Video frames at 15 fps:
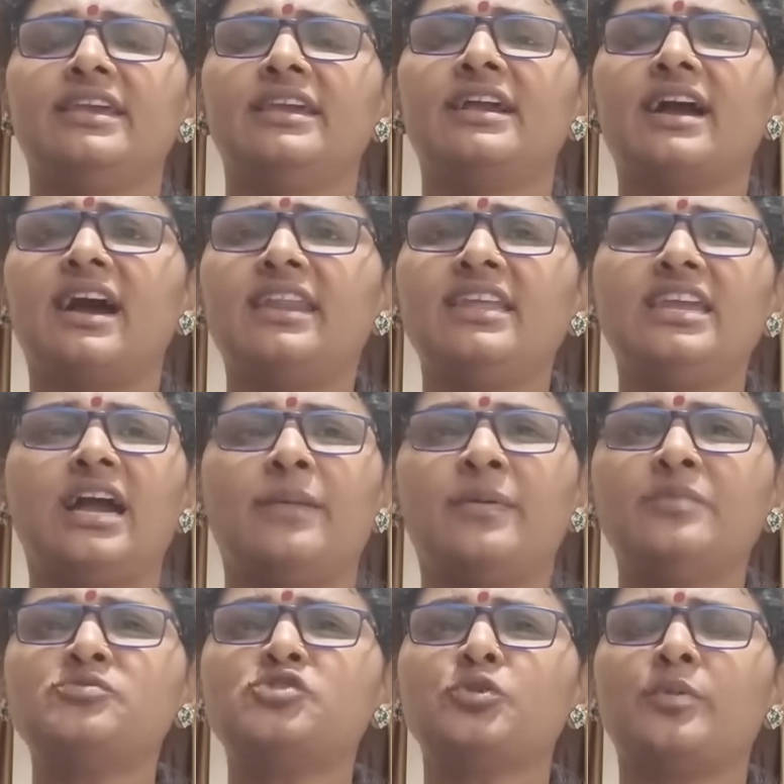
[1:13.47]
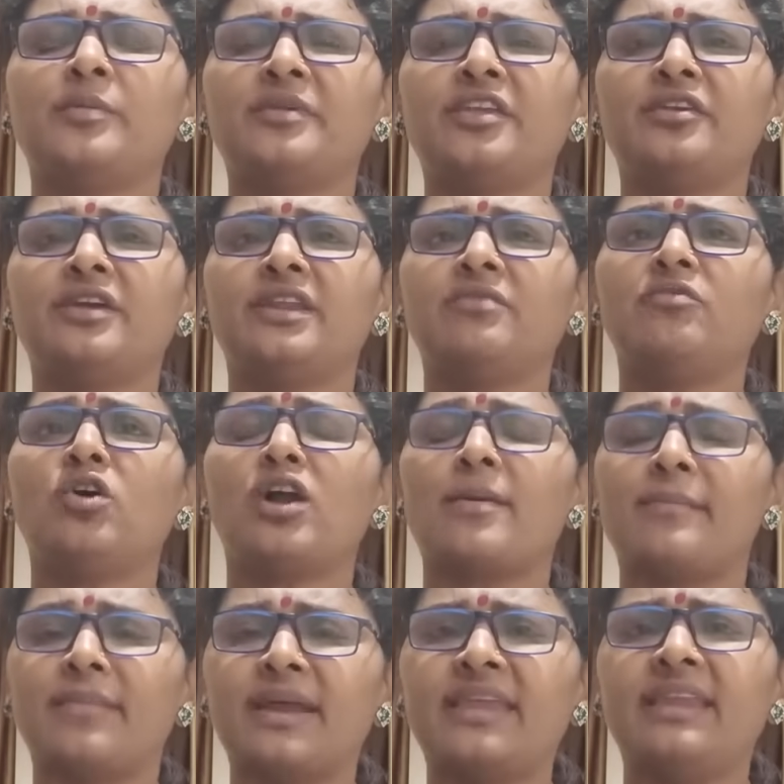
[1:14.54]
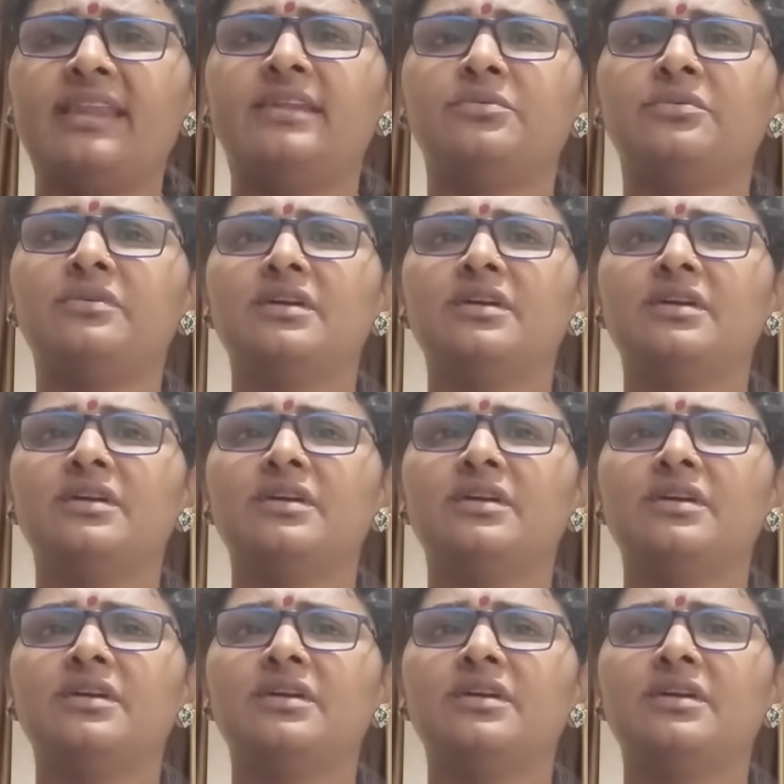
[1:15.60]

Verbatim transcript: కానీ అభంశుభమెరుగని ఒక మహిళను